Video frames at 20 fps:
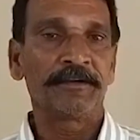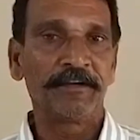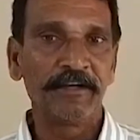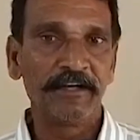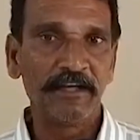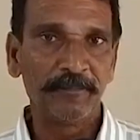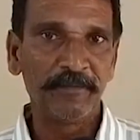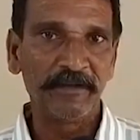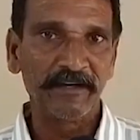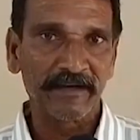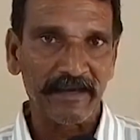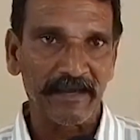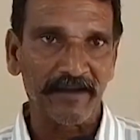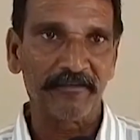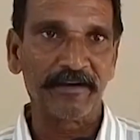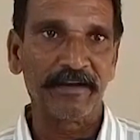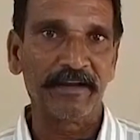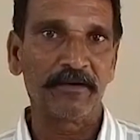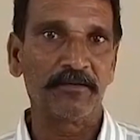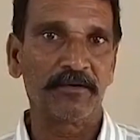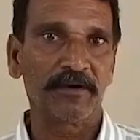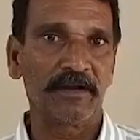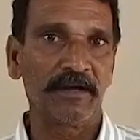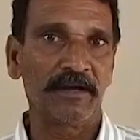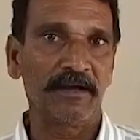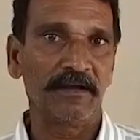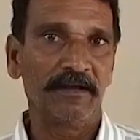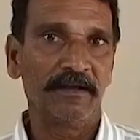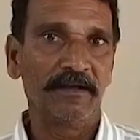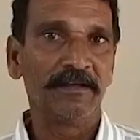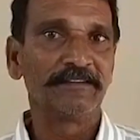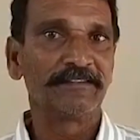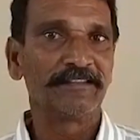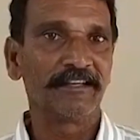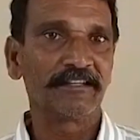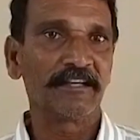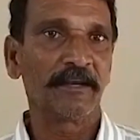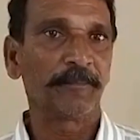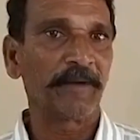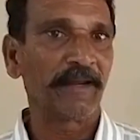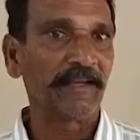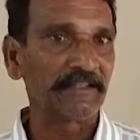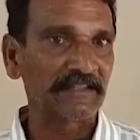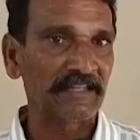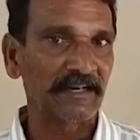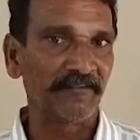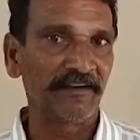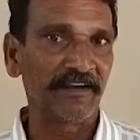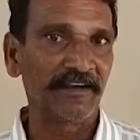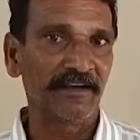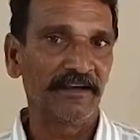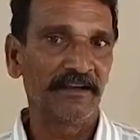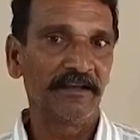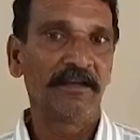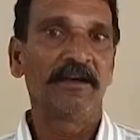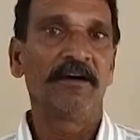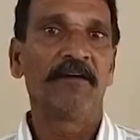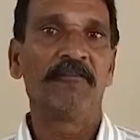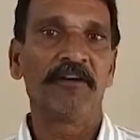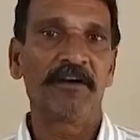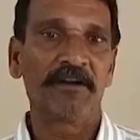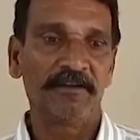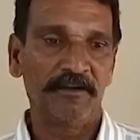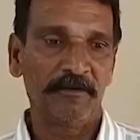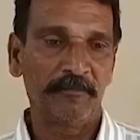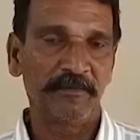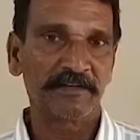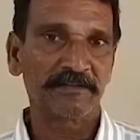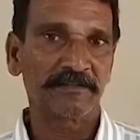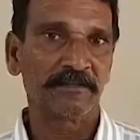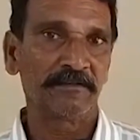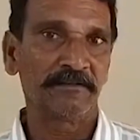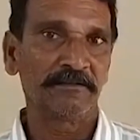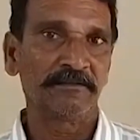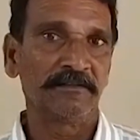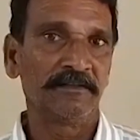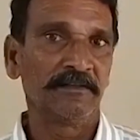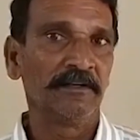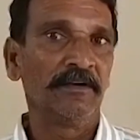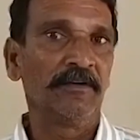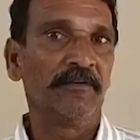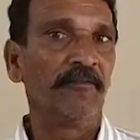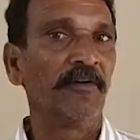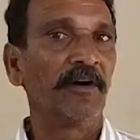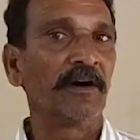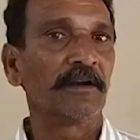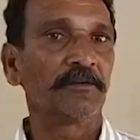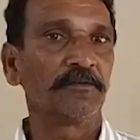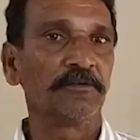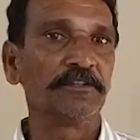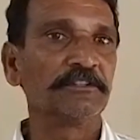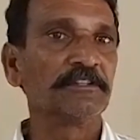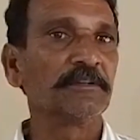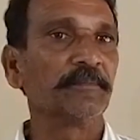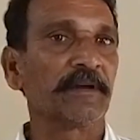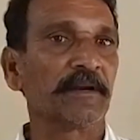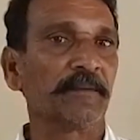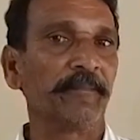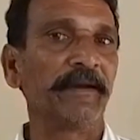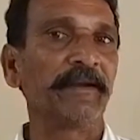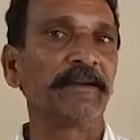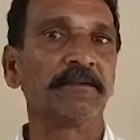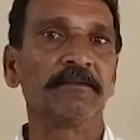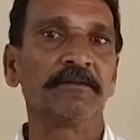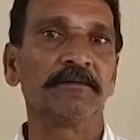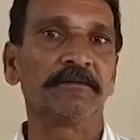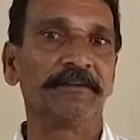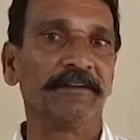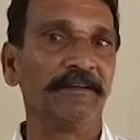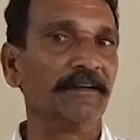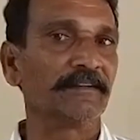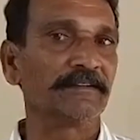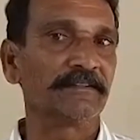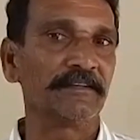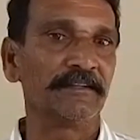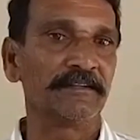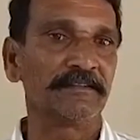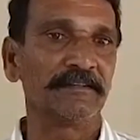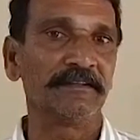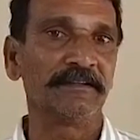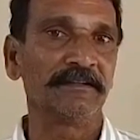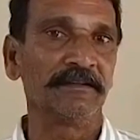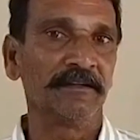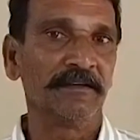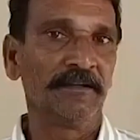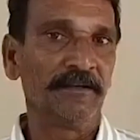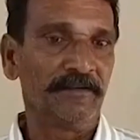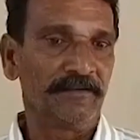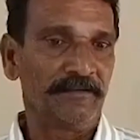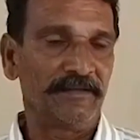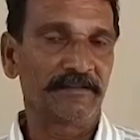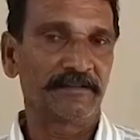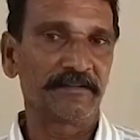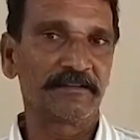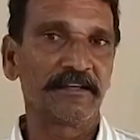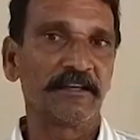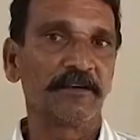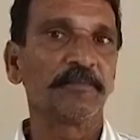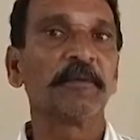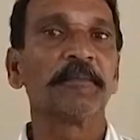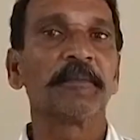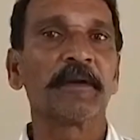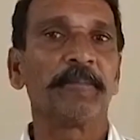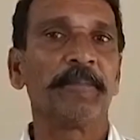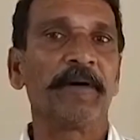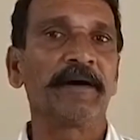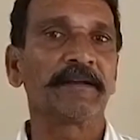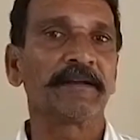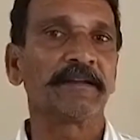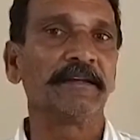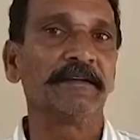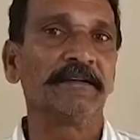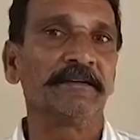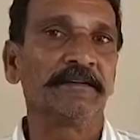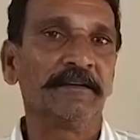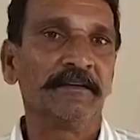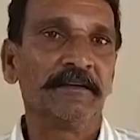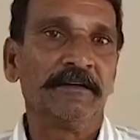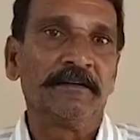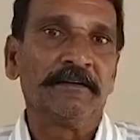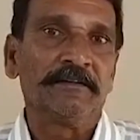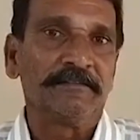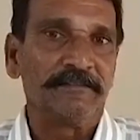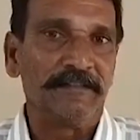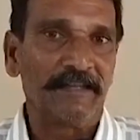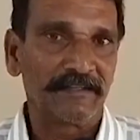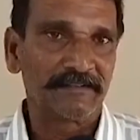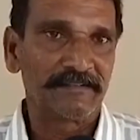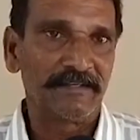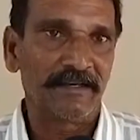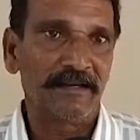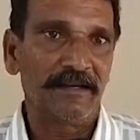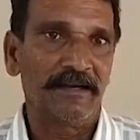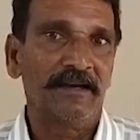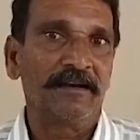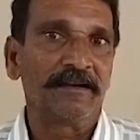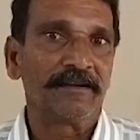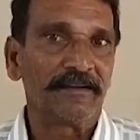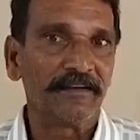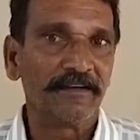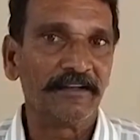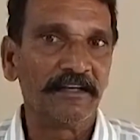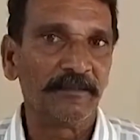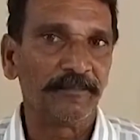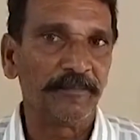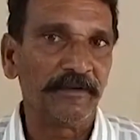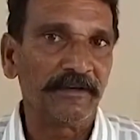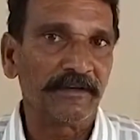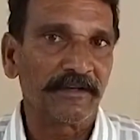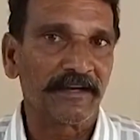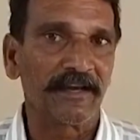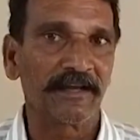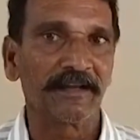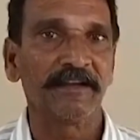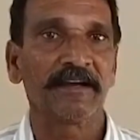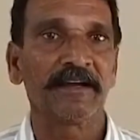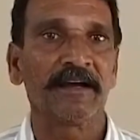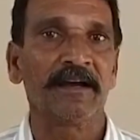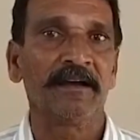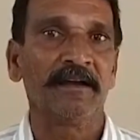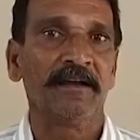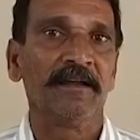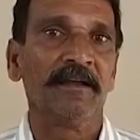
టీడీపీని కలవనీయకుండా చేసే ప్రయత్నమే వాళ్ళ విమర్శనలు వాళ్ళ గురించి మన మైండ్లో డిలీట్ చేసి ఎంతసేపు మన పార్టీ జనసేన టీడీపీ కలయిక